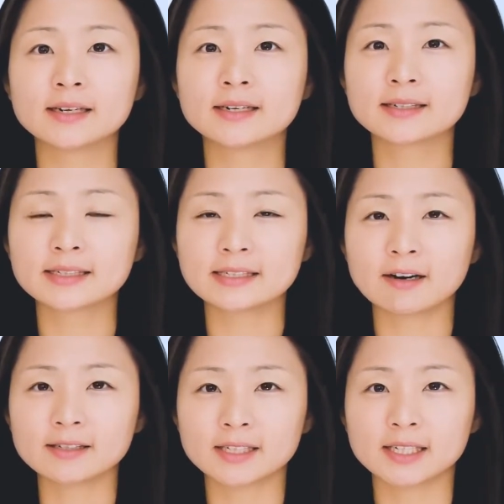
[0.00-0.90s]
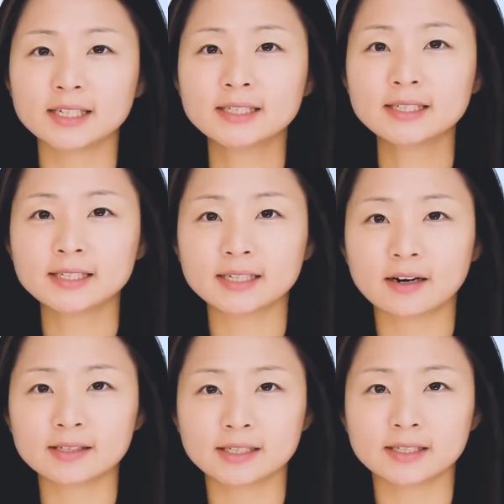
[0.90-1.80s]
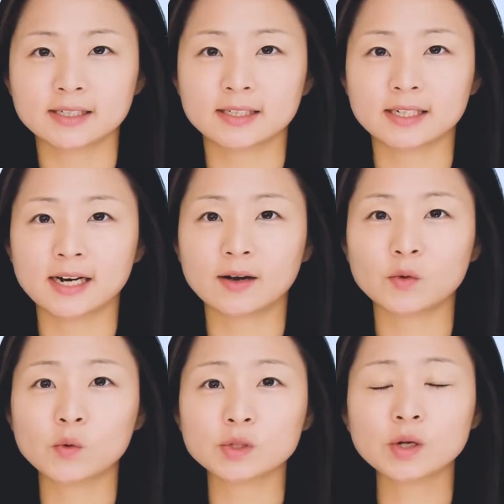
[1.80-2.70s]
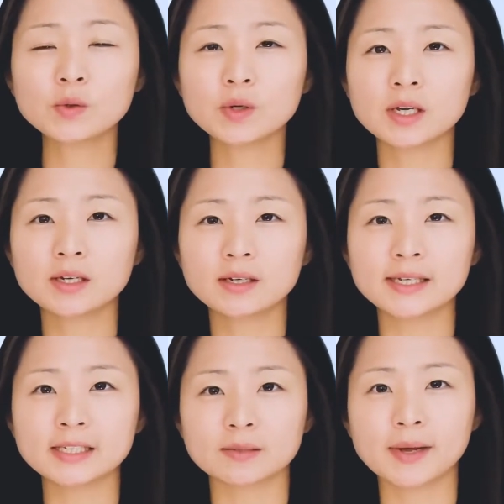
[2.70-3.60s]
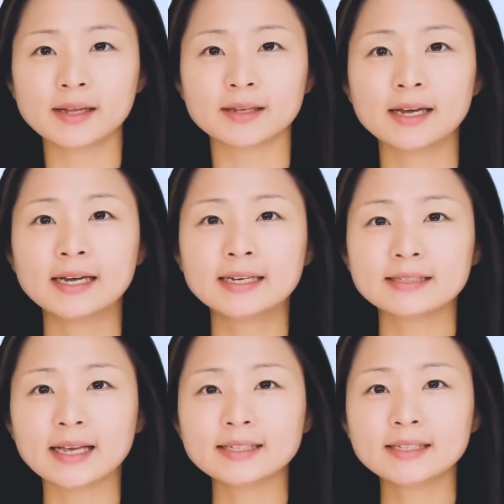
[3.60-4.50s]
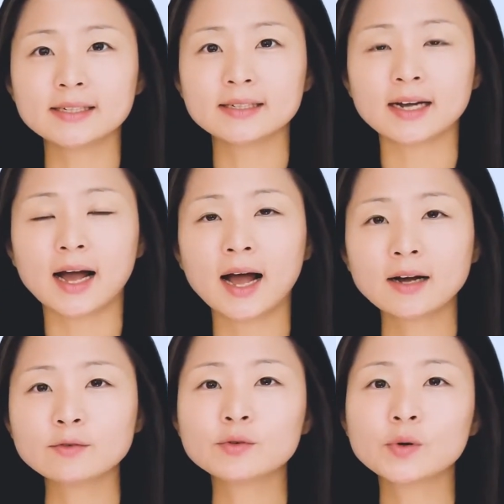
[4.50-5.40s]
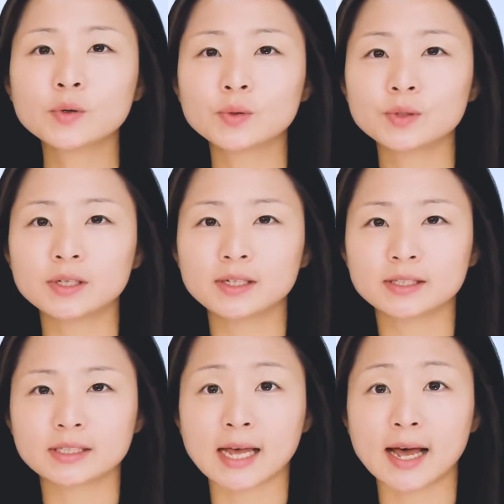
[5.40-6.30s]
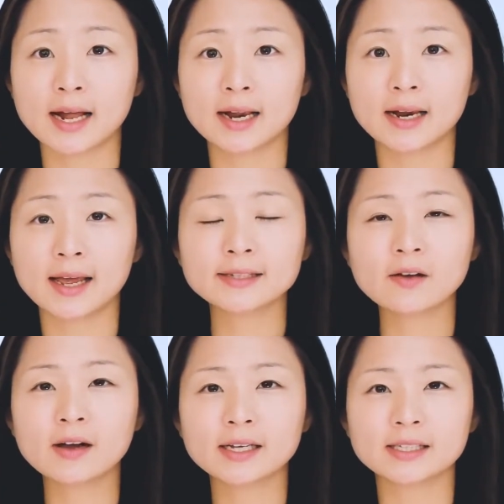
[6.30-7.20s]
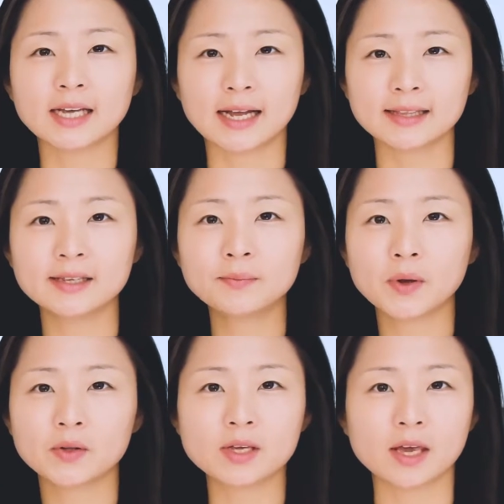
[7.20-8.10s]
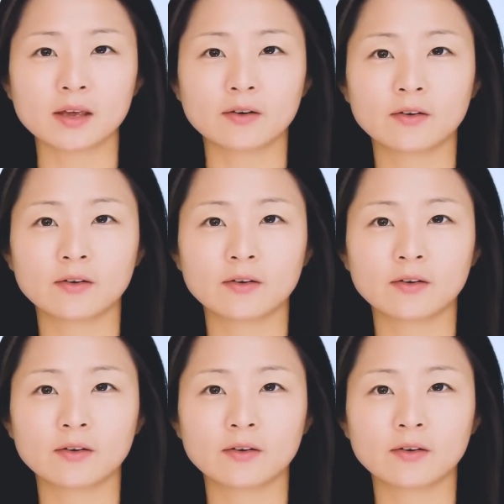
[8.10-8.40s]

그것은 그것을 이라고 써놓기는 했지만 사실 한국어로는 잘 해석하지 않는 편이에요.